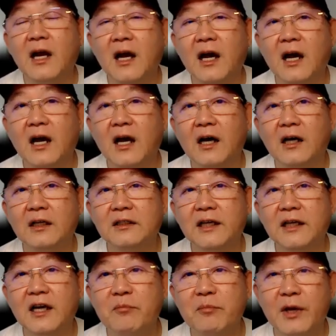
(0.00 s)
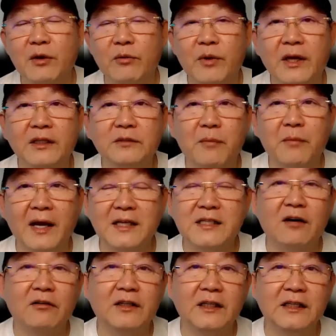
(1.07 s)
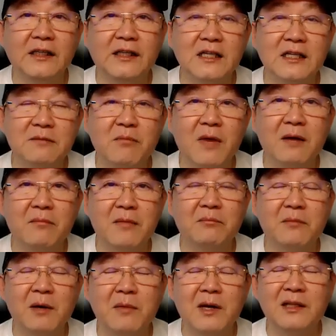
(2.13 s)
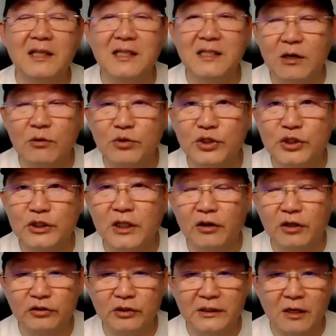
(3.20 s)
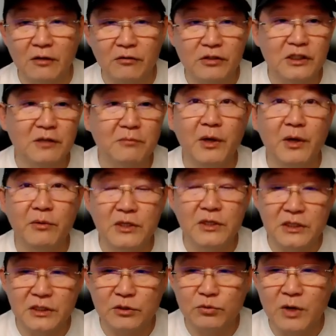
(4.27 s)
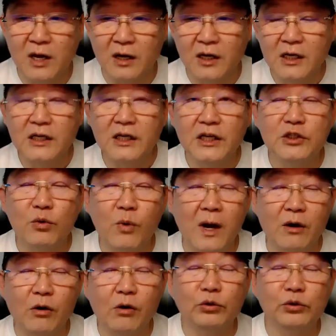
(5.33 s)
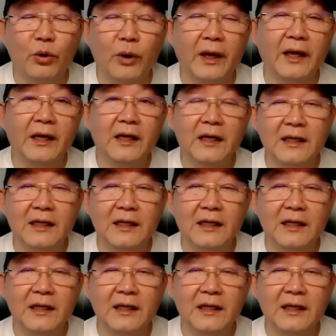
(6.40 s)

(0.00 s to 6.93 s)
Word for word: 呃，那个美元买超的应该是慢慢慢慢的消失了哈，所以导致呢美元只是状一直往后退。